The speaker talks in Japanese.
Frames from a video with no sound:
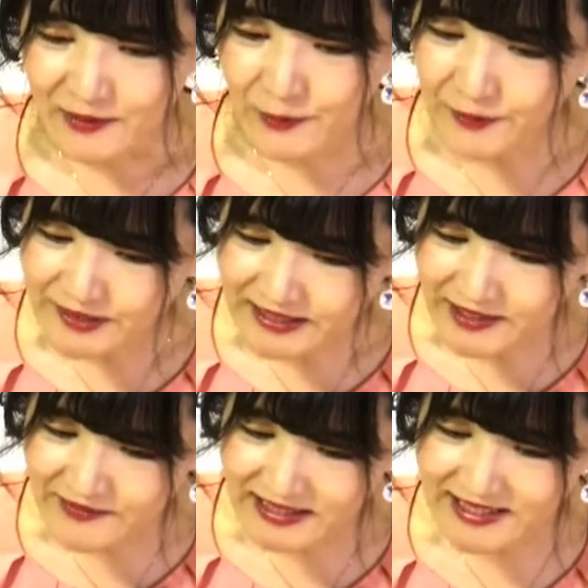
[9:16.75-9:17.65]
恋
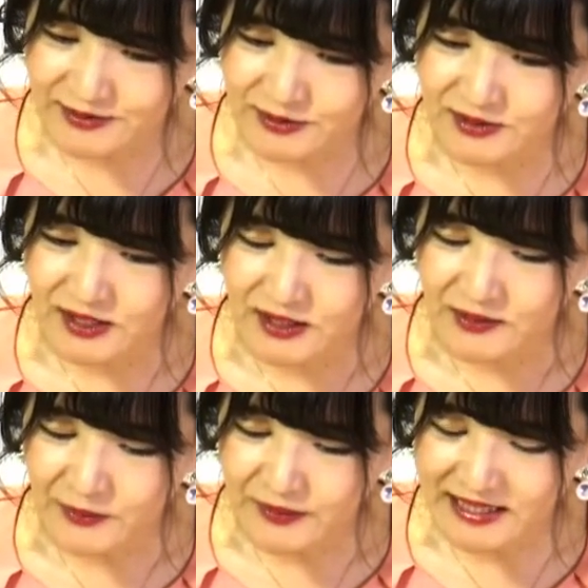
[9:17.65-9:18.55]
ではなく
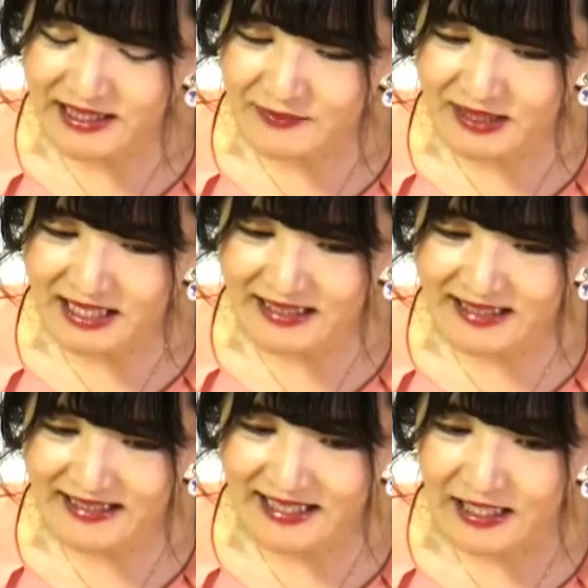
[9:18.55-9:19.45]
恋に見立
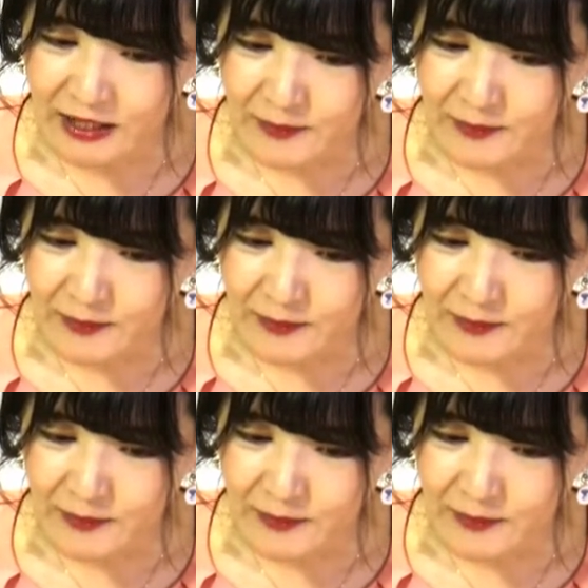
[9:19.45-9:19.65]
てて